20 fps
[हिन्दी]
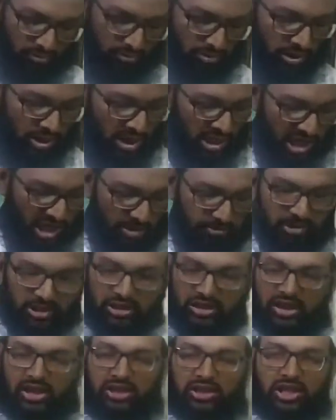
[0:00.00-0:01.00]
हूँ अब
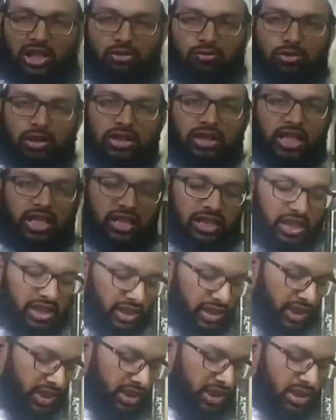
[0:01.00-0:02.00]
इसकी ज़रूरत नहीं रह
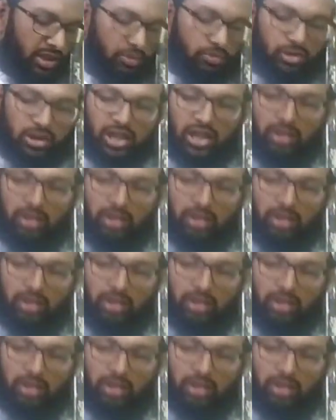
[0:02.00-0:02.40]
गई है क्योंकि